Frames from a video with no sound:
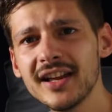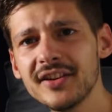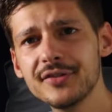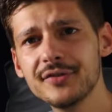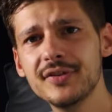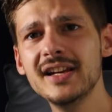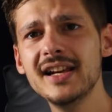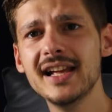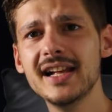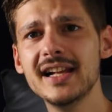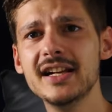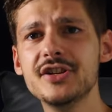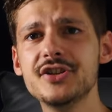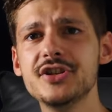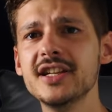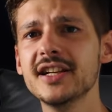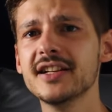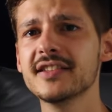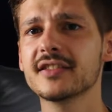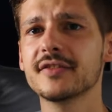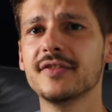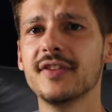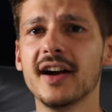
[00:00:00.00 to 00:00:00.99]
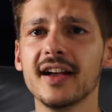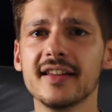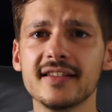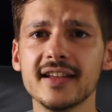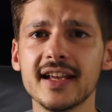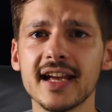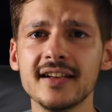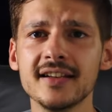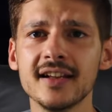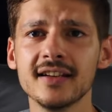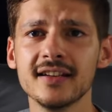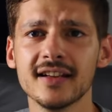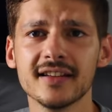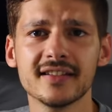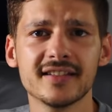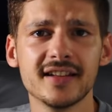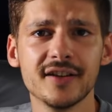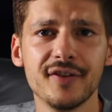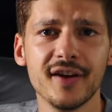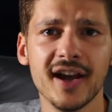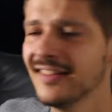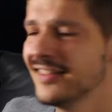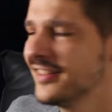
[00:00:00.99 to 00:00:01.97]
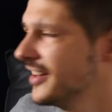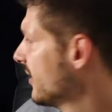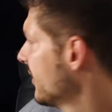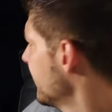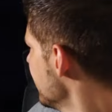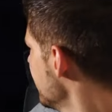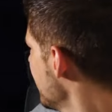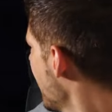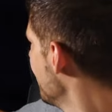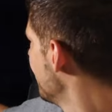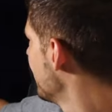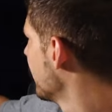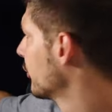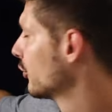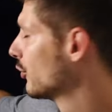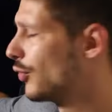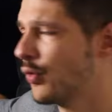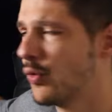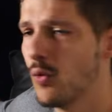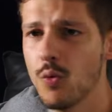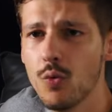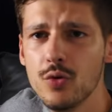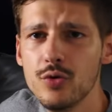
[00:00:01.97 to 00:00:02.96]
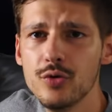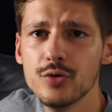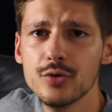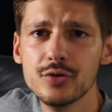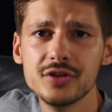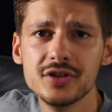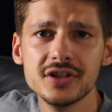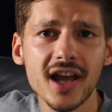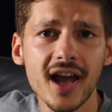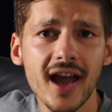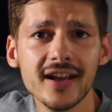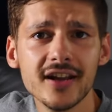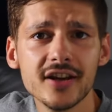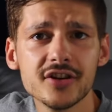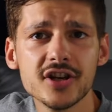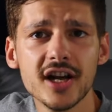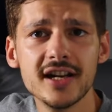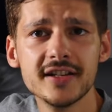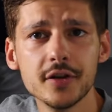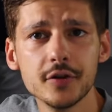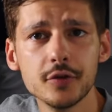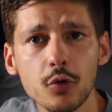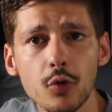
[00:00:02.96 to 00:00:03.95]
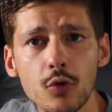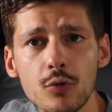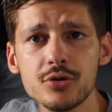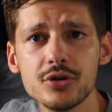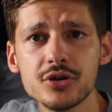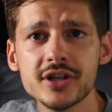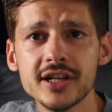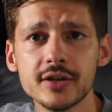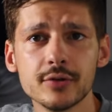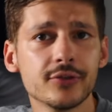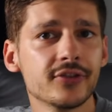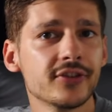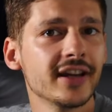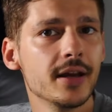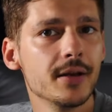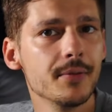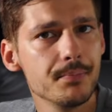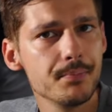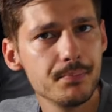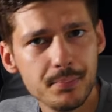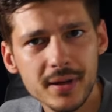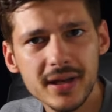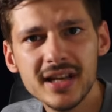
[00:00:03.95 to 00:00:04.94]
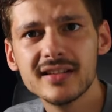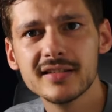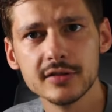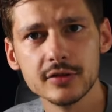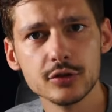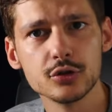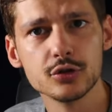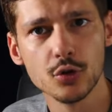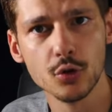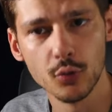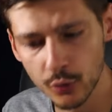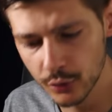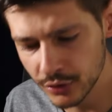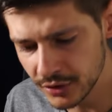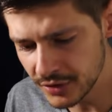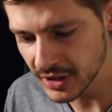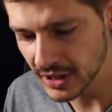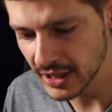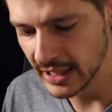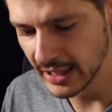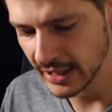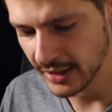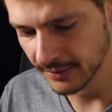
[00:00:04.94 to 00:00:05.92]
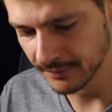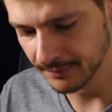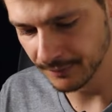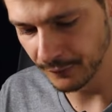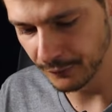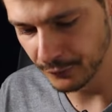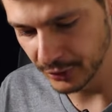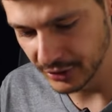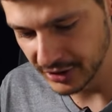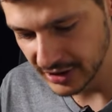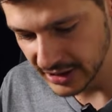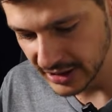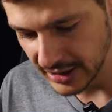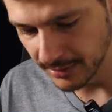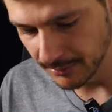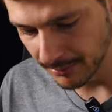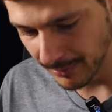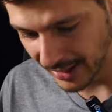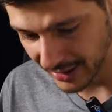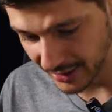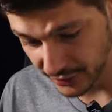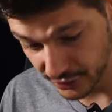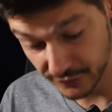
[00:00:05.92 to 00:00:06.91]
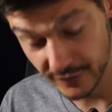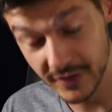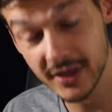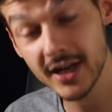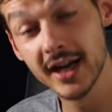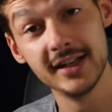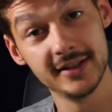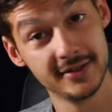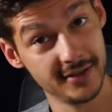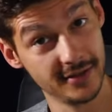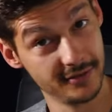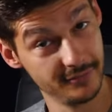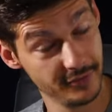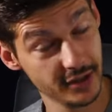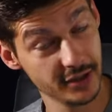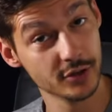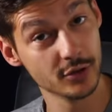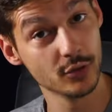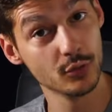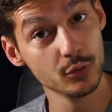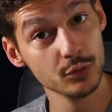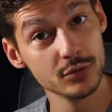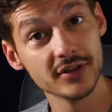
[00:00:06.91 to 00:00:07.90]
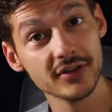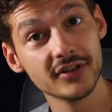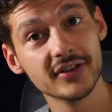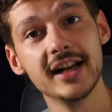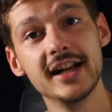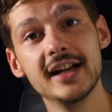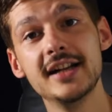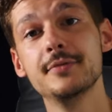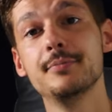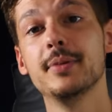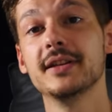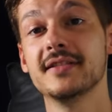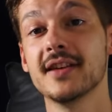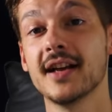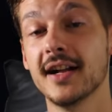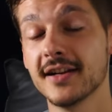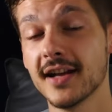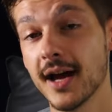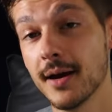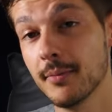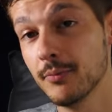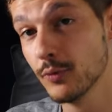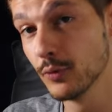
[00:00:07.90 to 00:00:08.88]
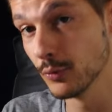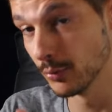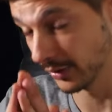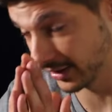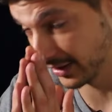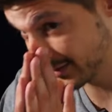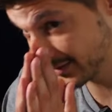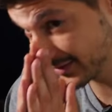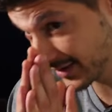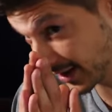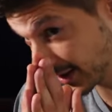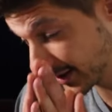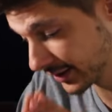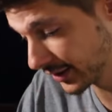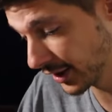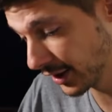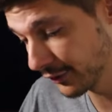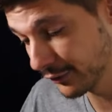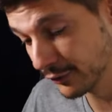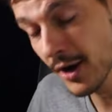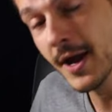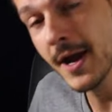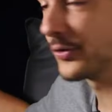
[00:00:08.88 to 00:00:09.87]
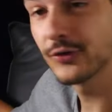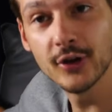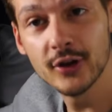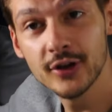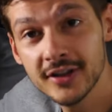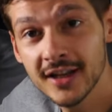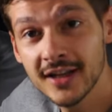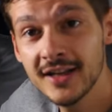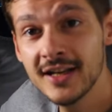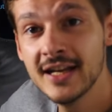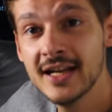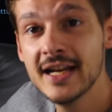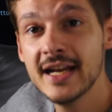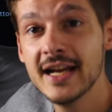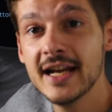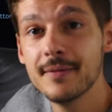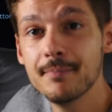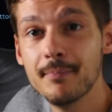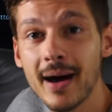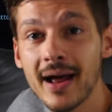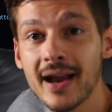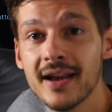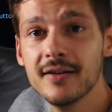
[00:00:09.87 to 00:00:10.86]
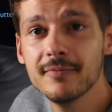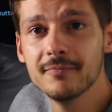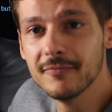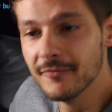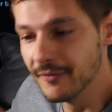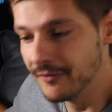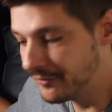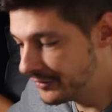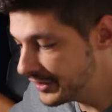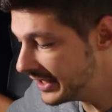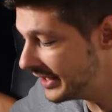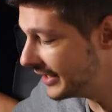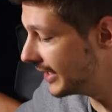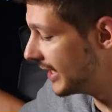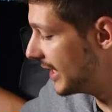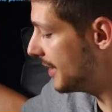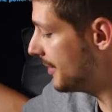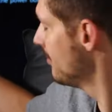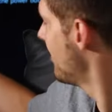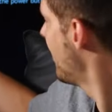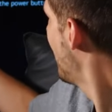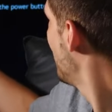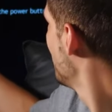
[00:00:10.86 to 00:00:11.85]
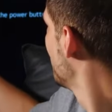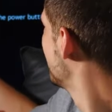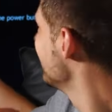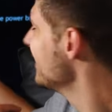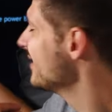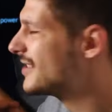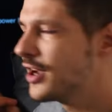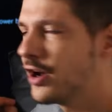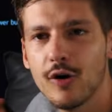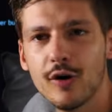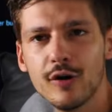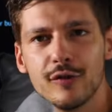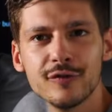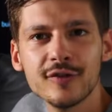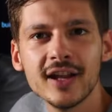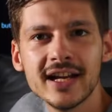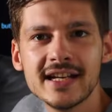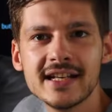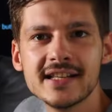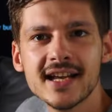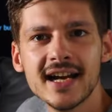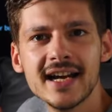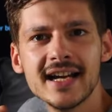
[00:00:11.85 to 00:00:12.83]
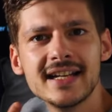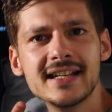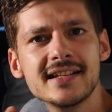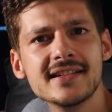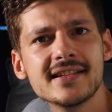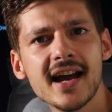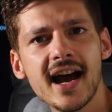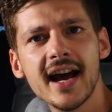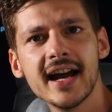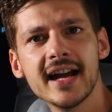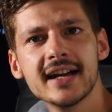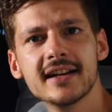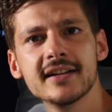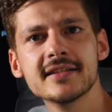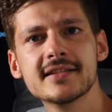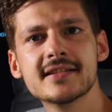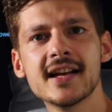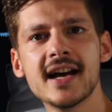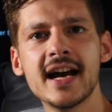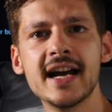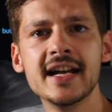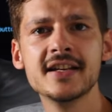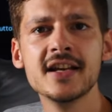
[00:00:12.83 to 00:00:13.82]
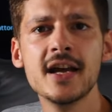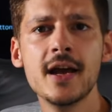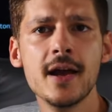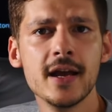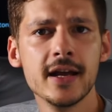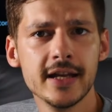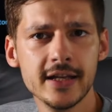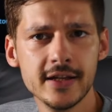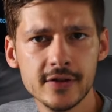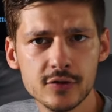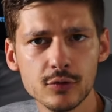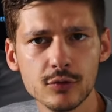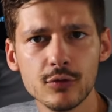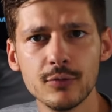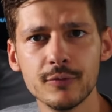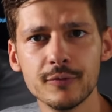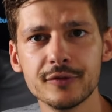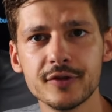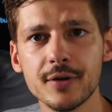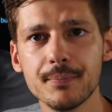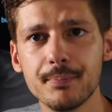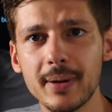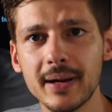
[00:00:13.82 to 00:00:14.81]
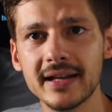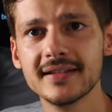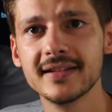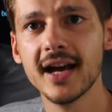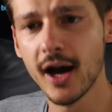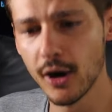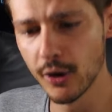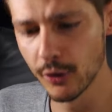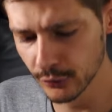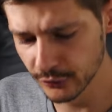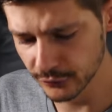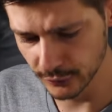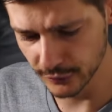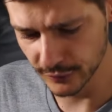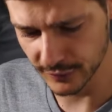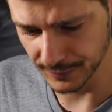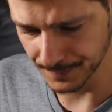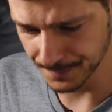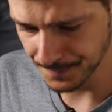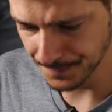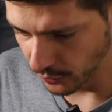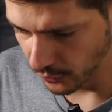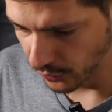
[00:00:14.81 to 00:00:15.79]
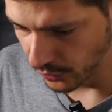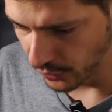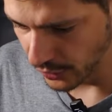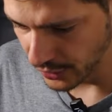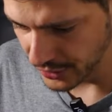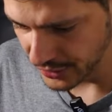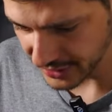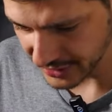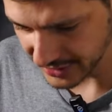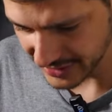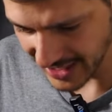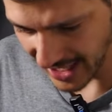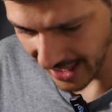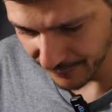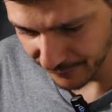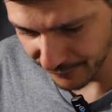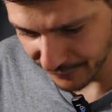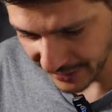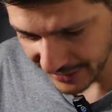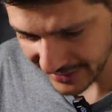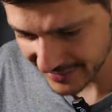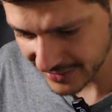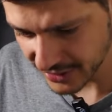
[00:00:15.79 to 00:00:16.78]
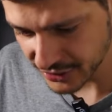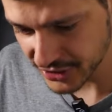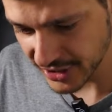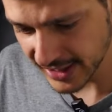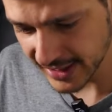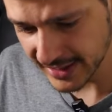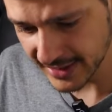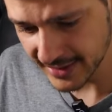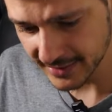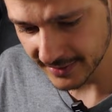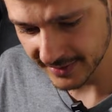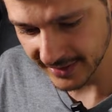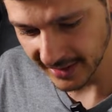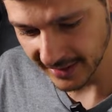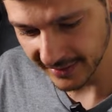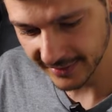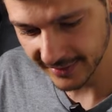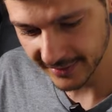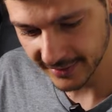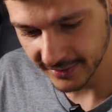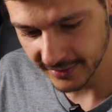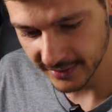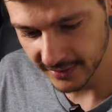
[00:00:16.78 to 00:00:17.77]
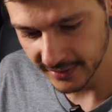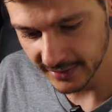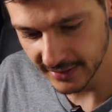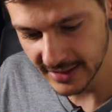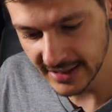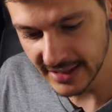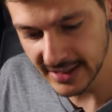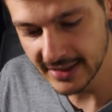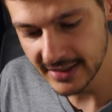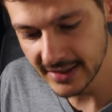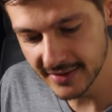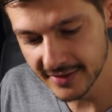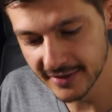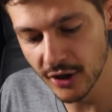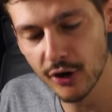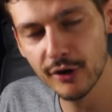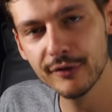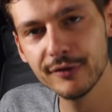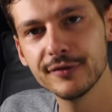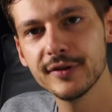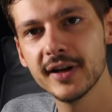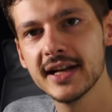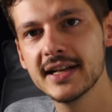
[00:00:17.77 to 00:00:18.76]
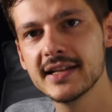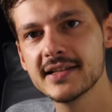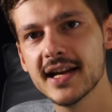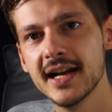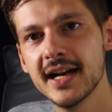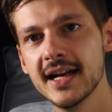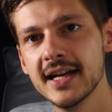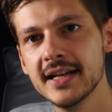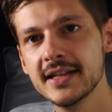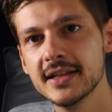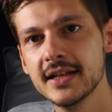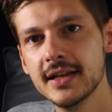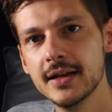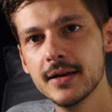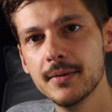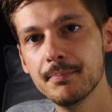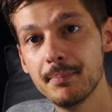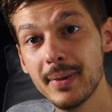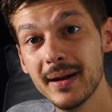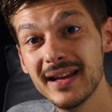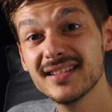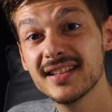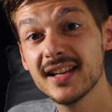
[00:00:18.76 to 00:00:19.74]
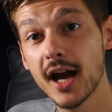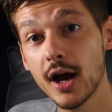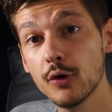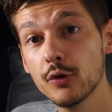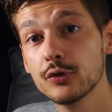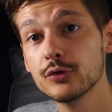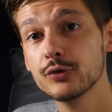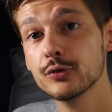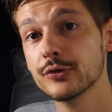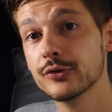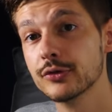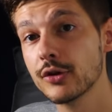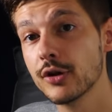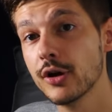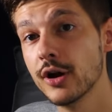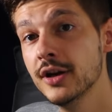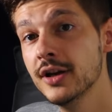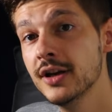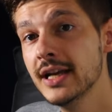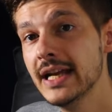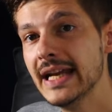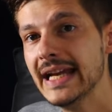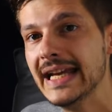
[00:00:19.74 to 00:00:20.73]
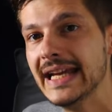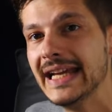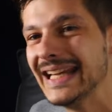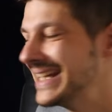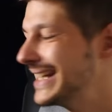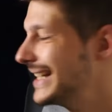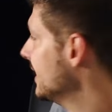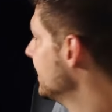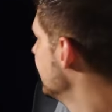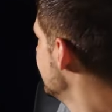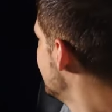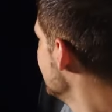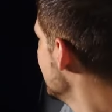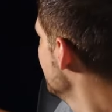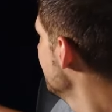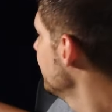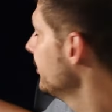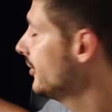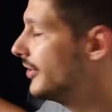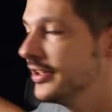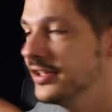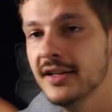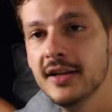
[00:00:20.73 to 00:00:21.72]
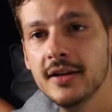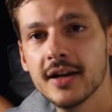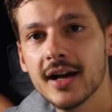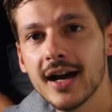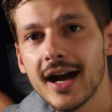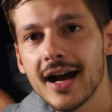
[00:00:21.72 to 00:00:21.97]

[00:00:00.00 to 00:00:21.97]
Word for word: das will LG jetzt quasi ändern, dass der Fernseher jetzt nicht einfach so unnötig eingeschaltet rumsteht und seine Pixel schont, für die meine Schwiegereltern wirklich gutes Geld bezahlt haben, übrigens danke dafür, sondern man will eben auch diese Offline-Zeit, diese eider zeit in Zukunft besser ausnutzen. Und die haben festgestellt, dass die diese Offline-Zeit besser ausnutzen können, indem sie